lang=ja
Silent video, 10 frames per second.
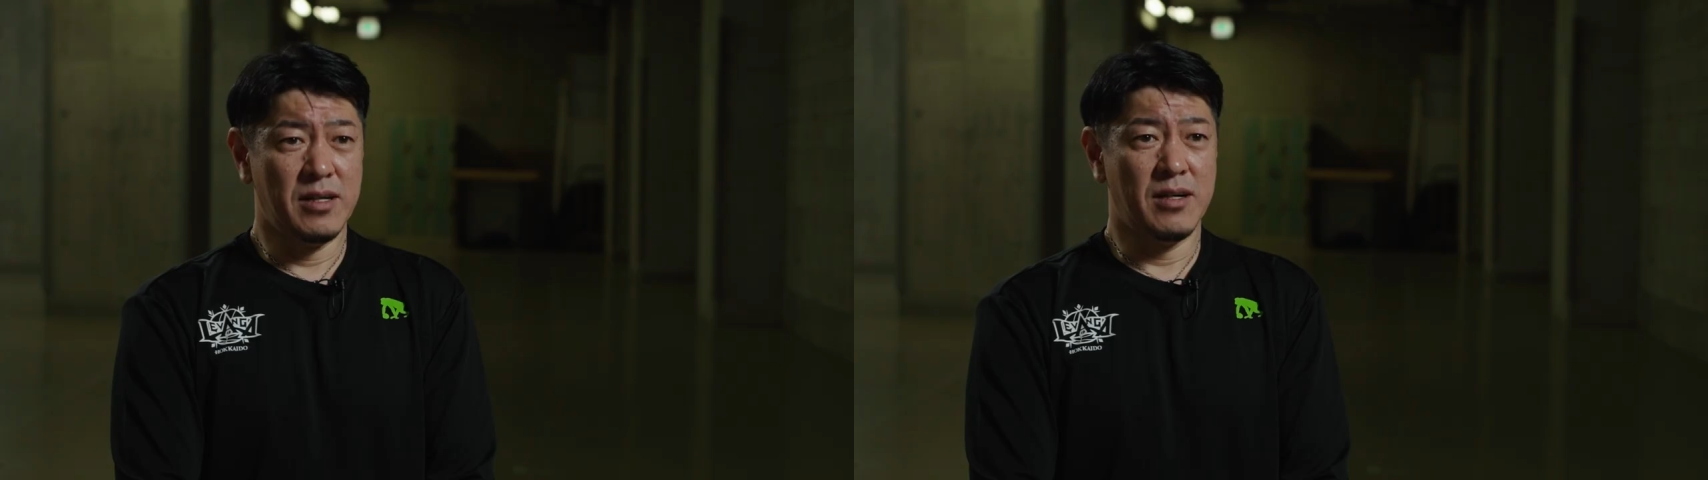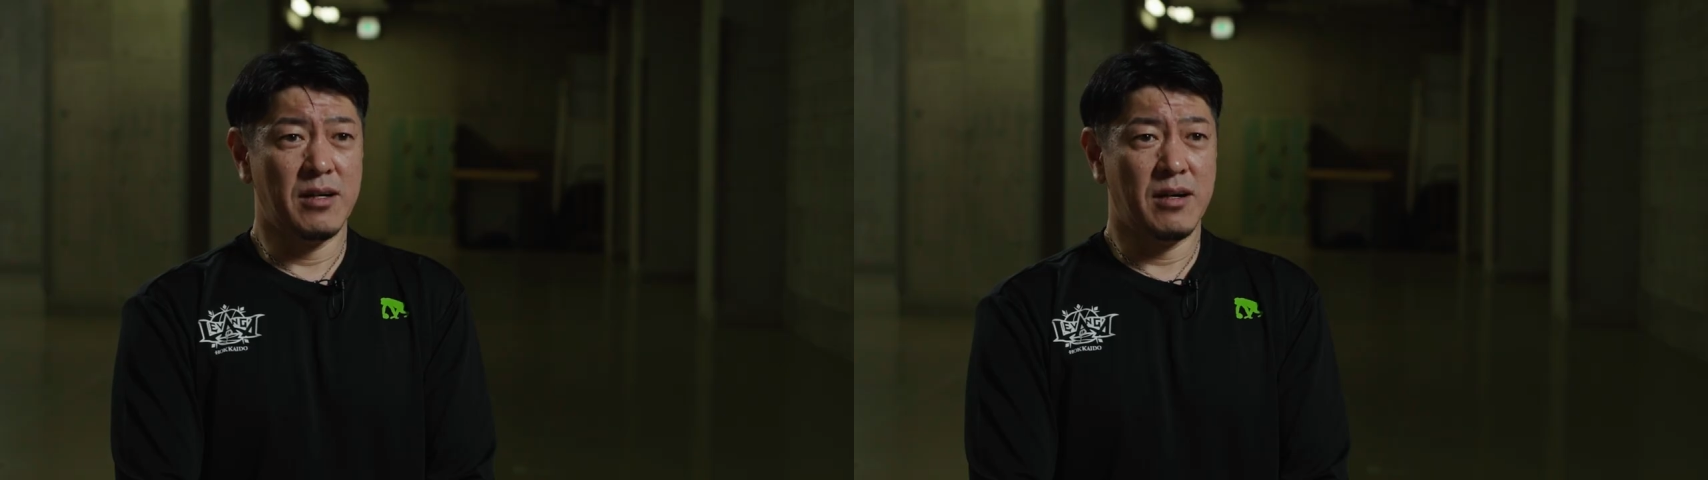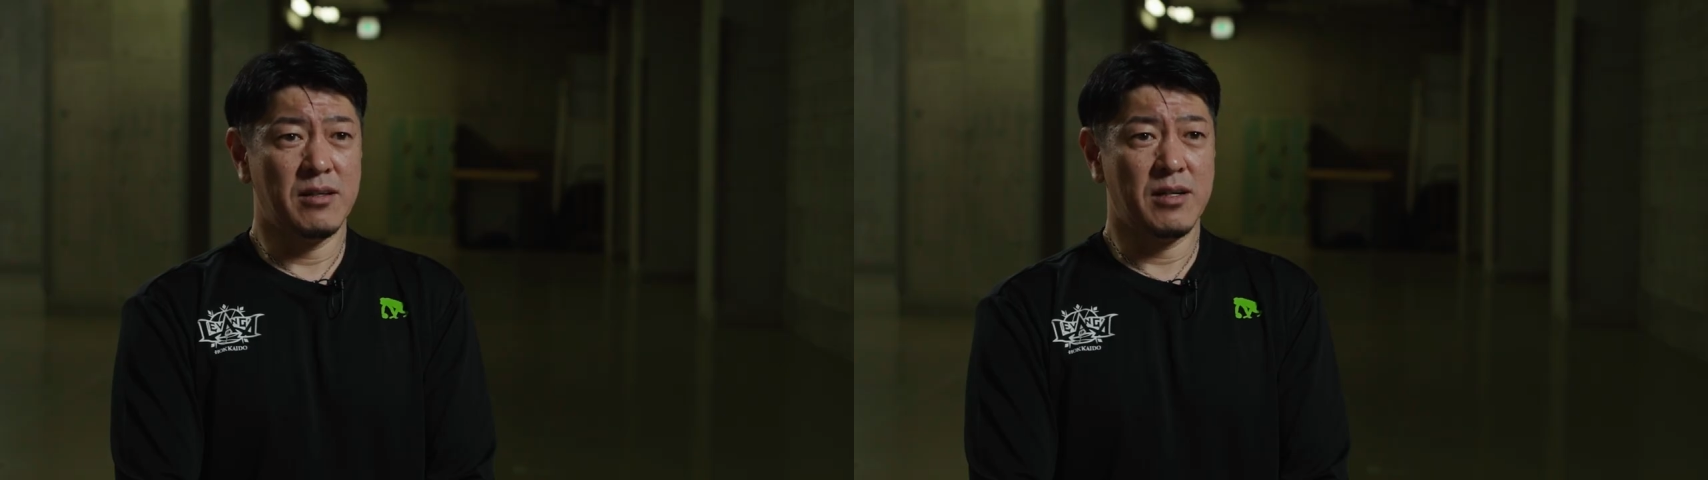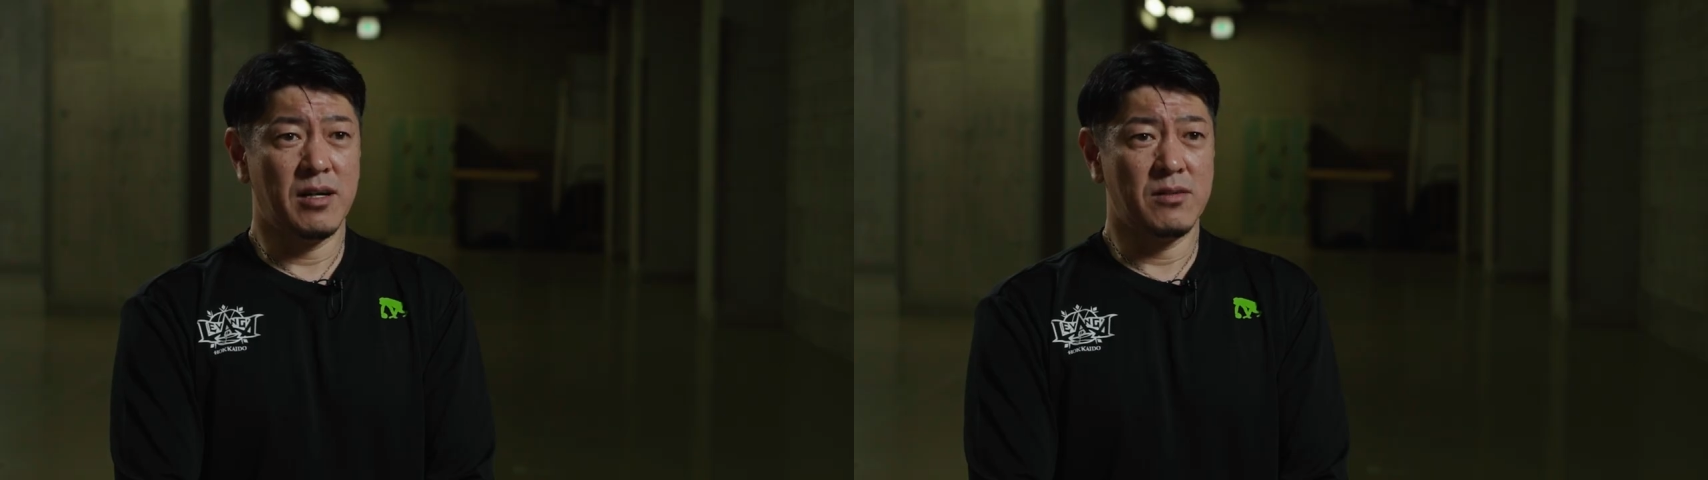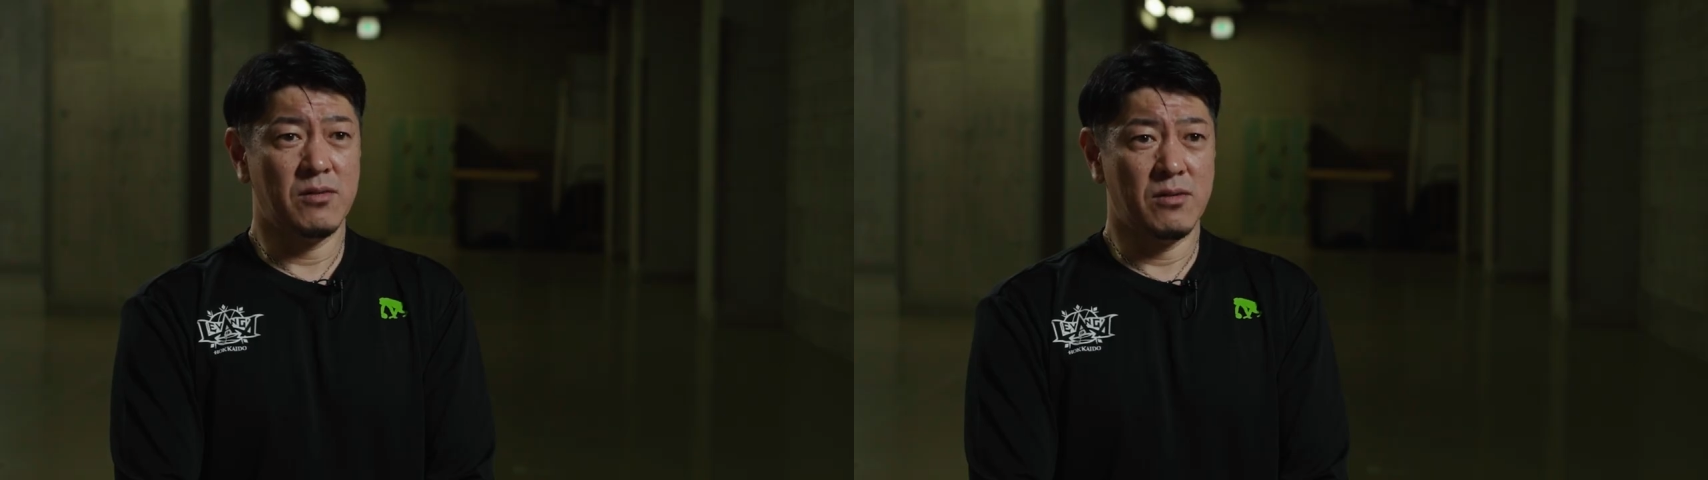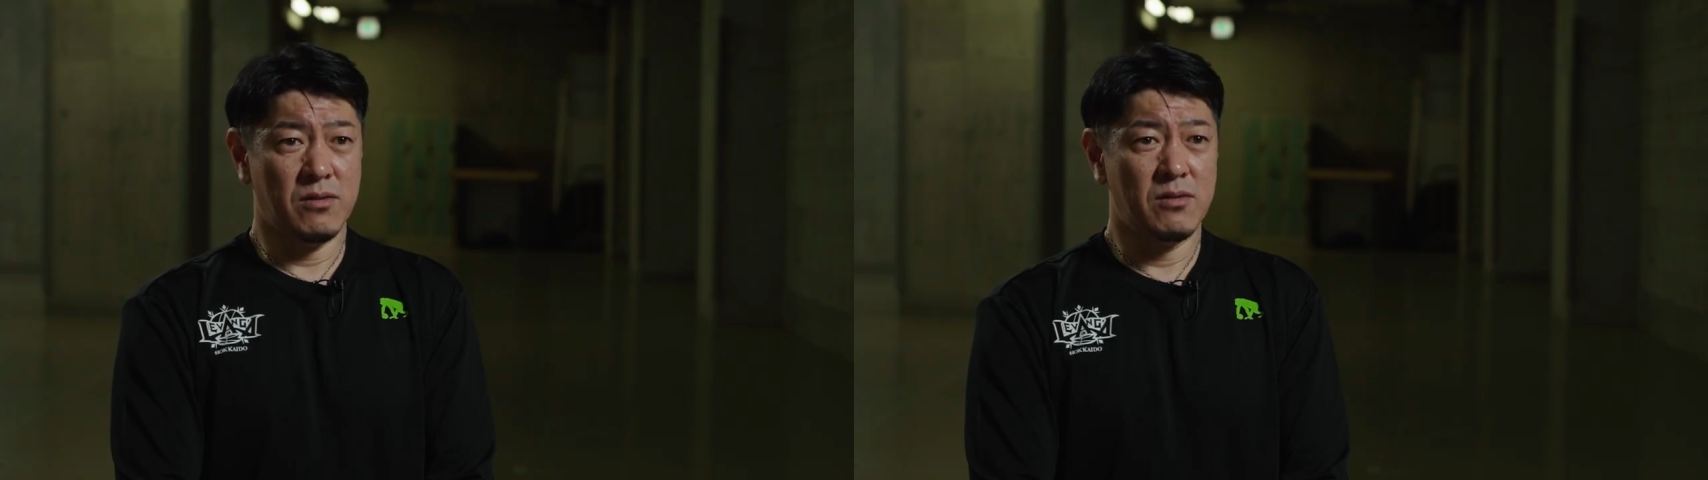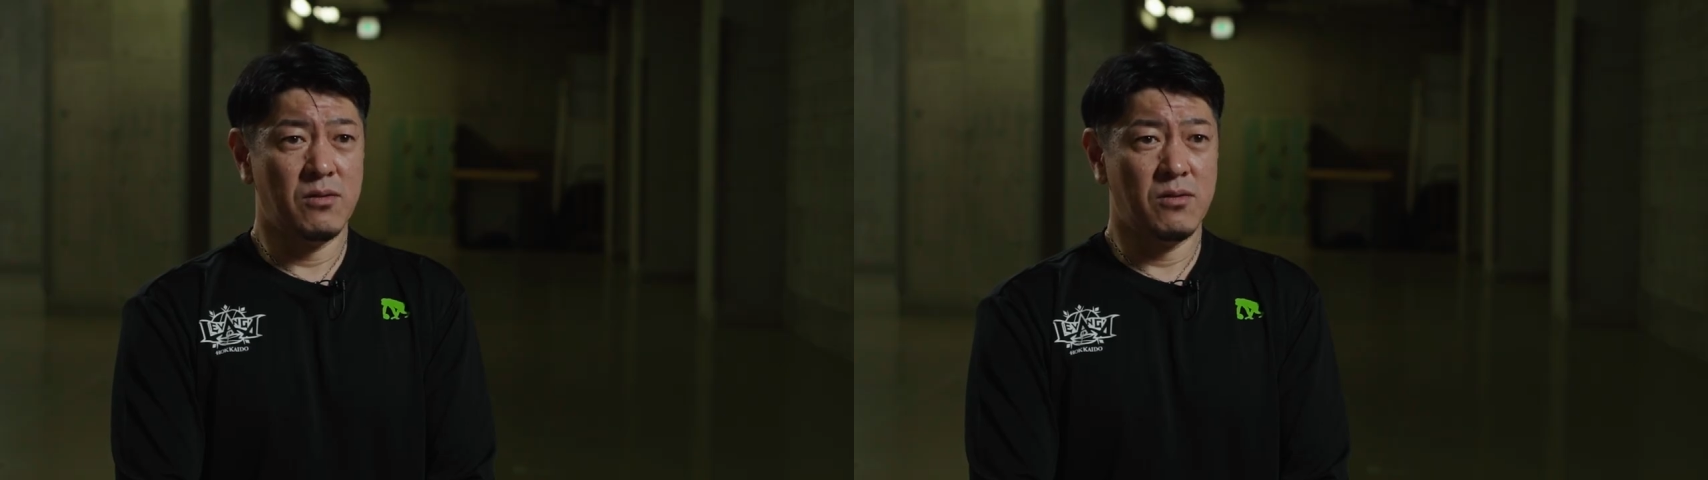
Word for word: はい、かなりあの